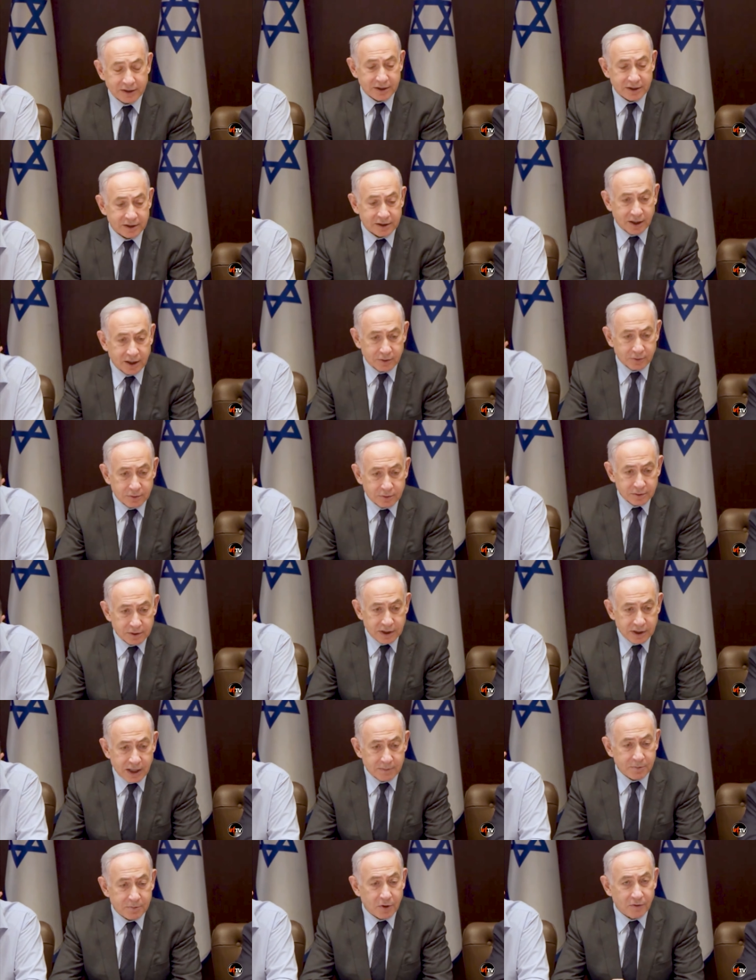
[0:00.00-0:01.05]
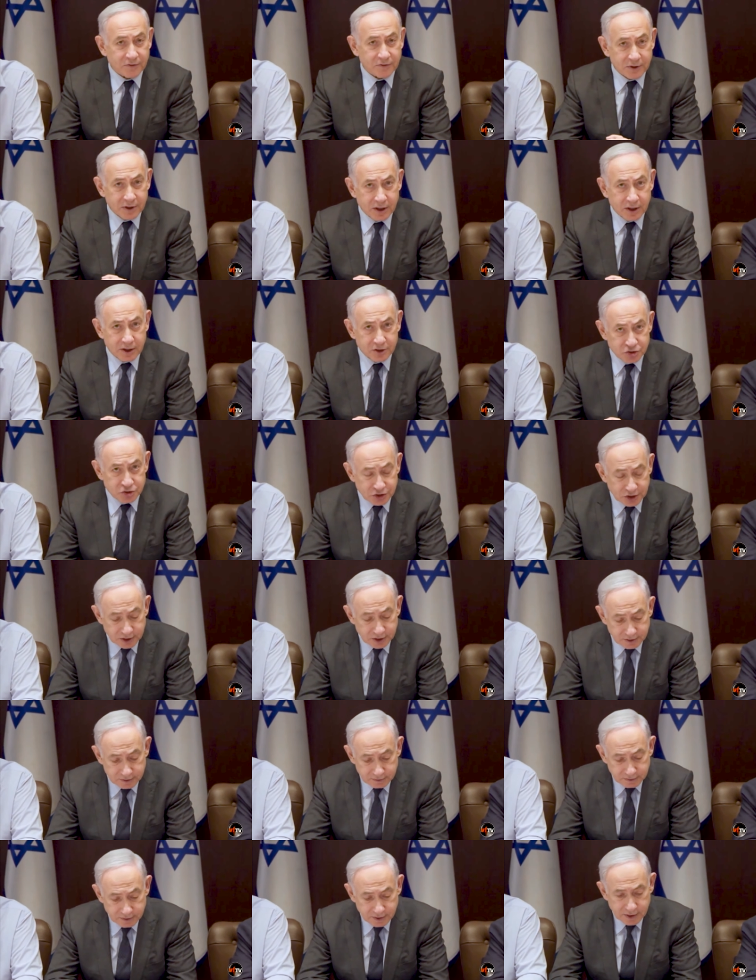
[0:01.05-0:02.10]
à, bởi vậy nên à,
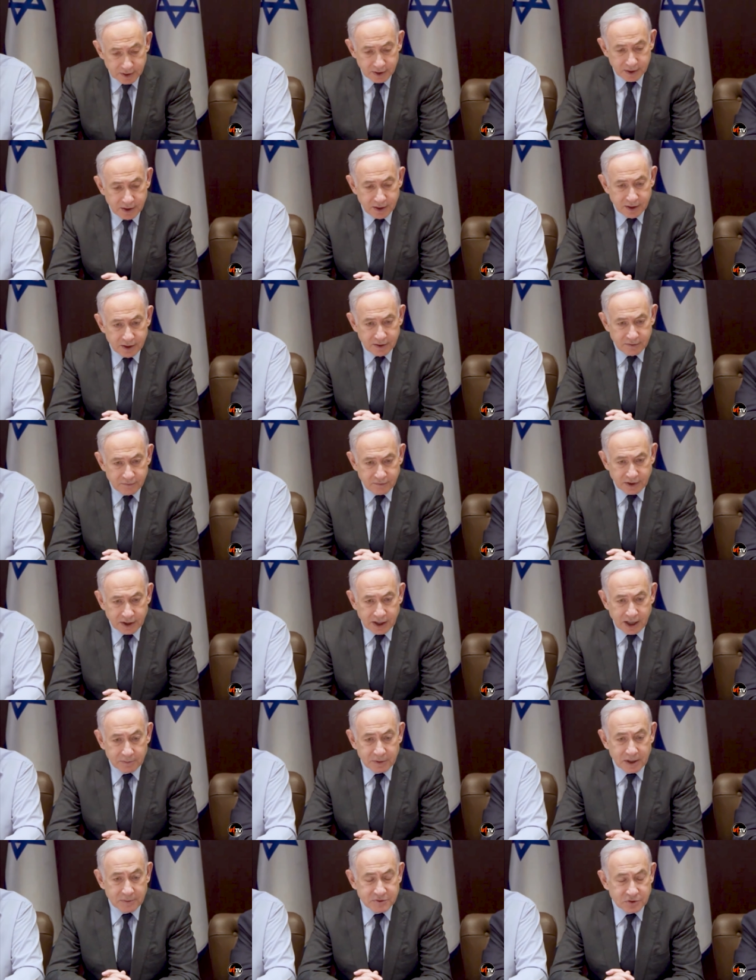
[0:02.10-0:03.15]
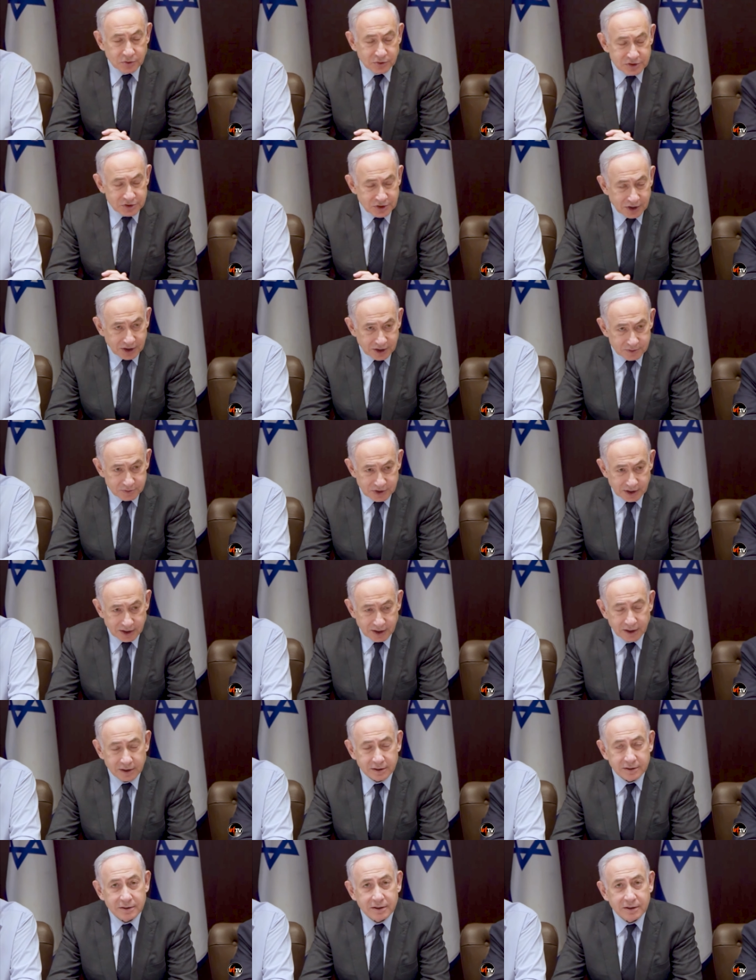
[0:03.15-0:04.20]
ông Netanyahu về phía
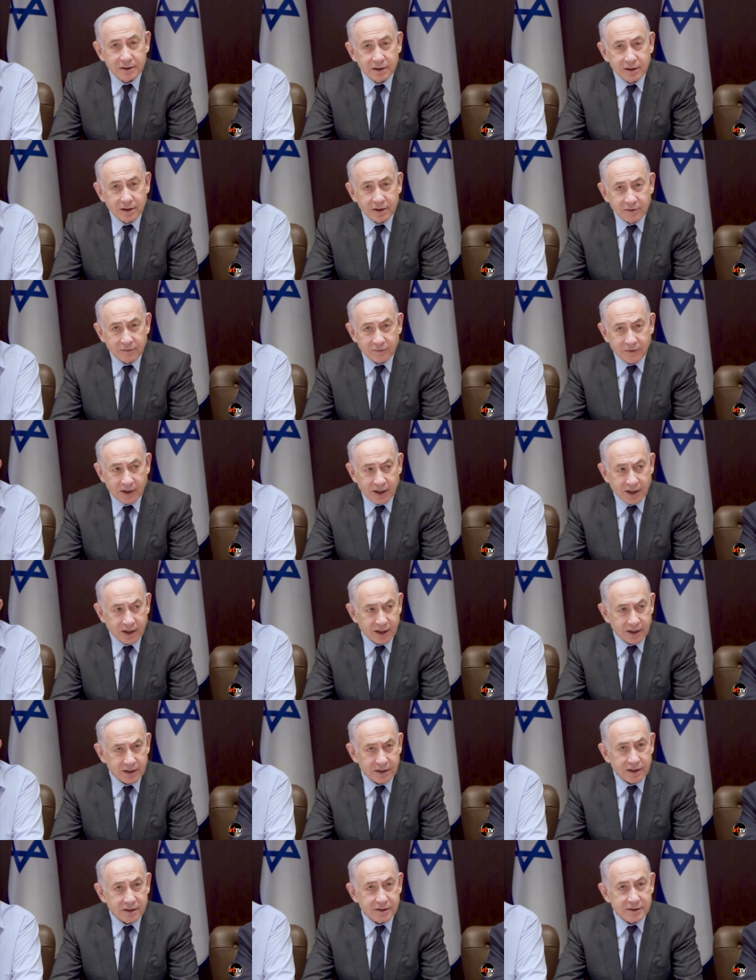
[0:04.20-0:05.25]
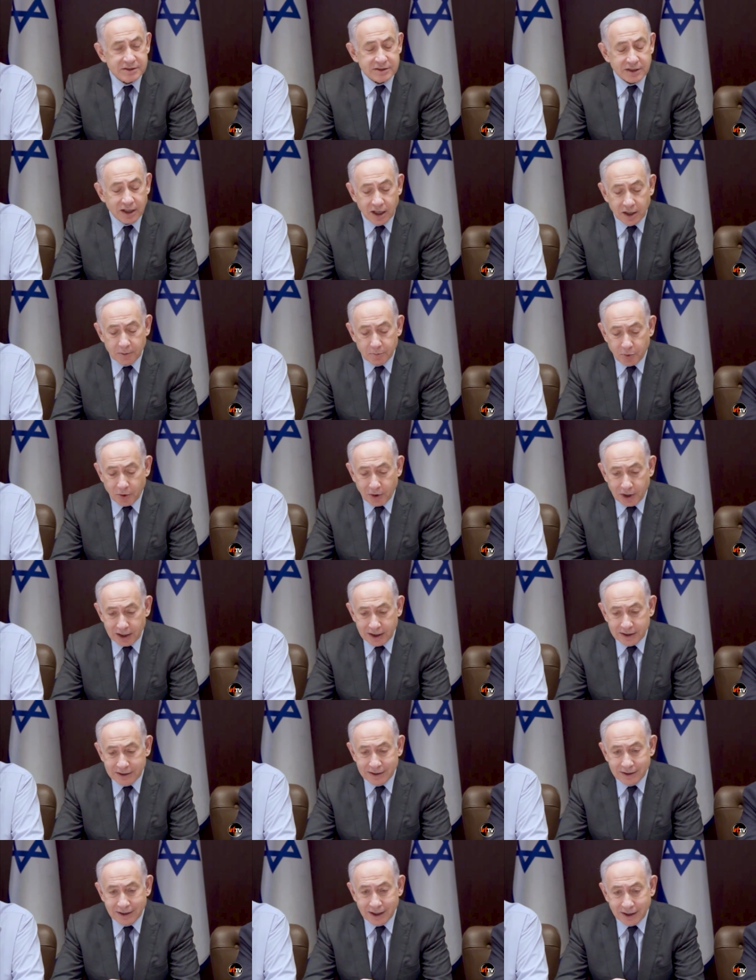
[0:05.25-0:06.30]
Do Thái đó à, không riêng gì với
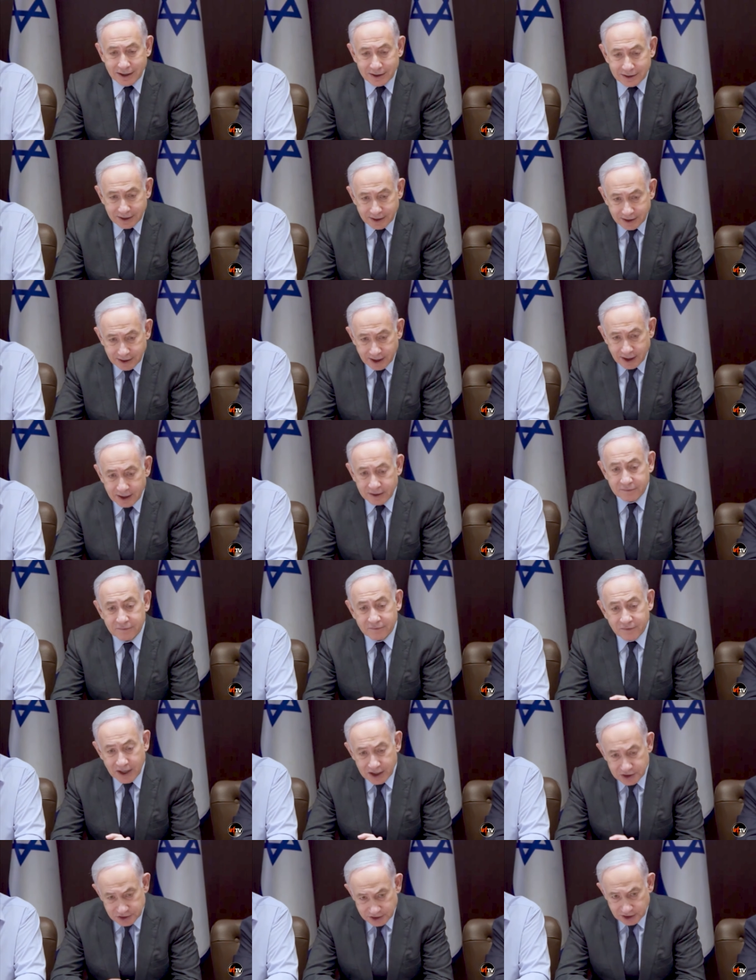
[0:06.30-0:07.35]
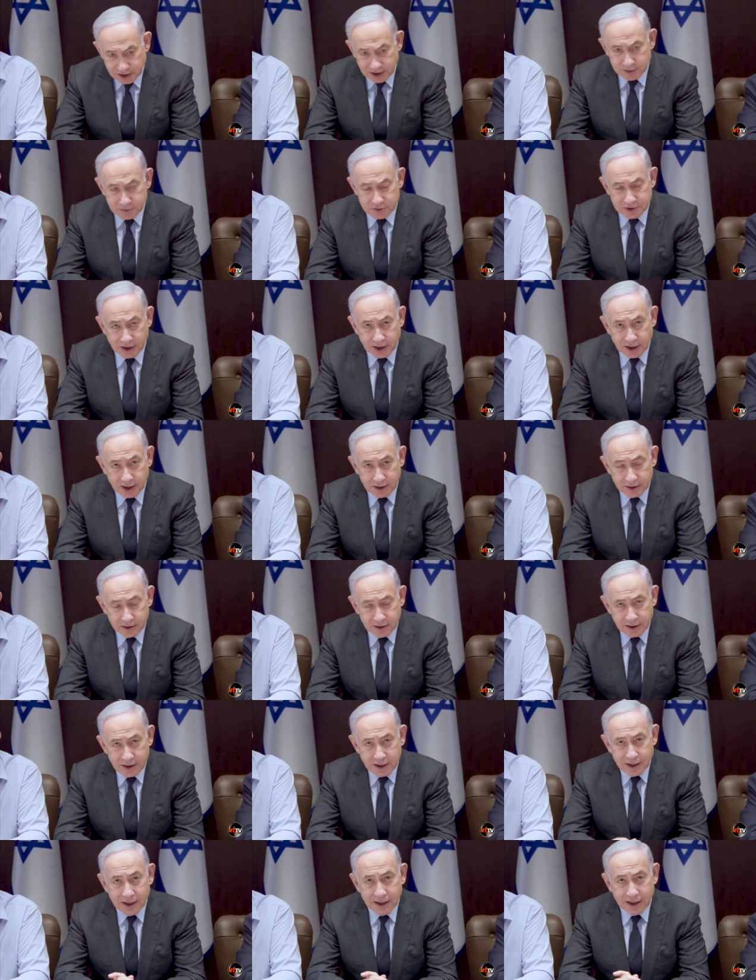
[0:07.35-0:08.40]
ông à, thủ tướng hiện nay nhưng mà trong
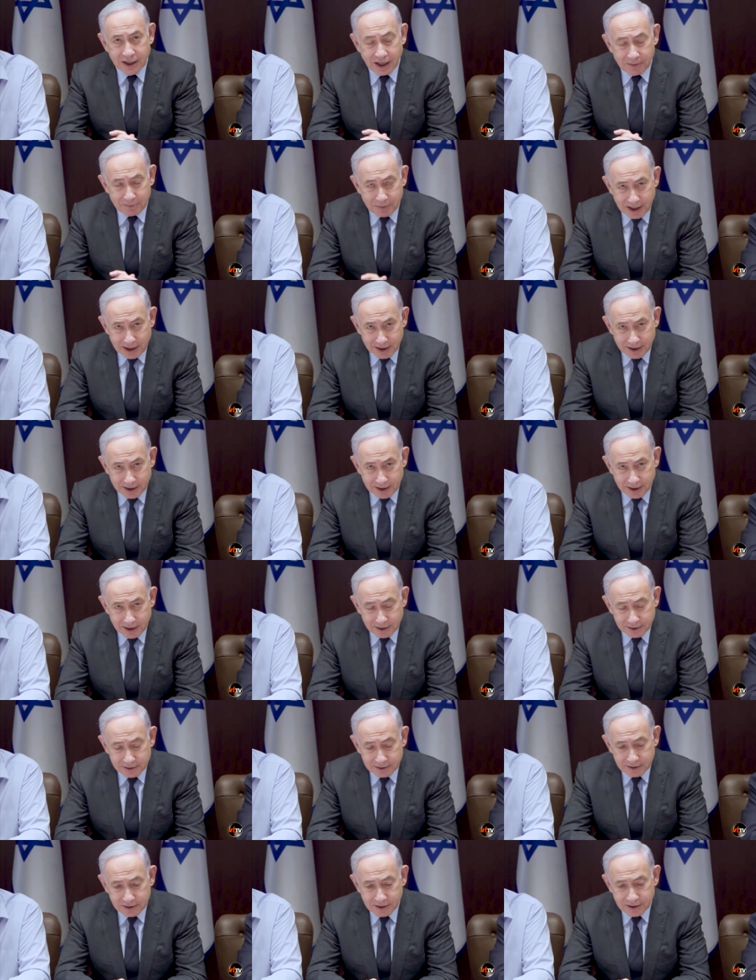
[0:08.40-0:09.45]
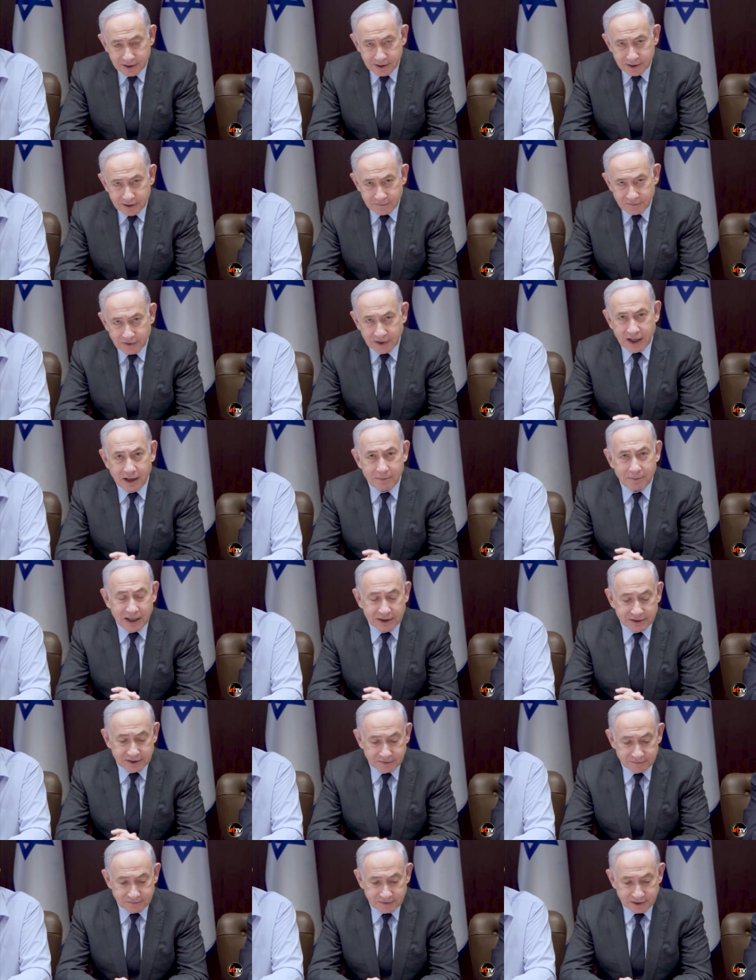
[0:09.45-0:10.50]
uh, quá khứ nếu mà chúng ta
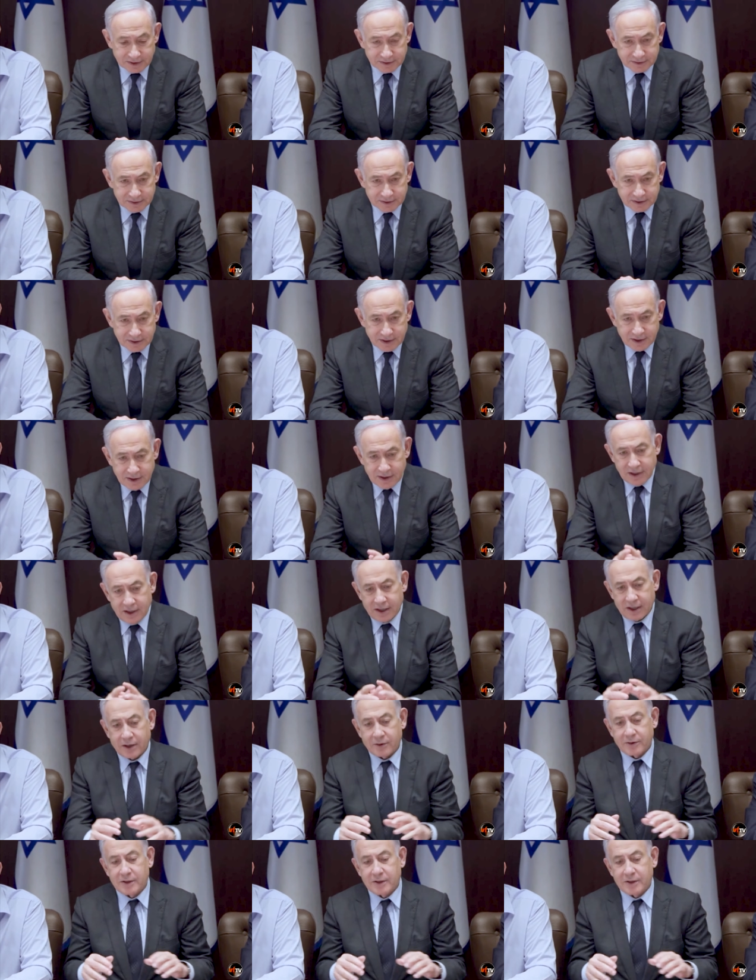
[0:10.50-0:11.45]
xem cái uh,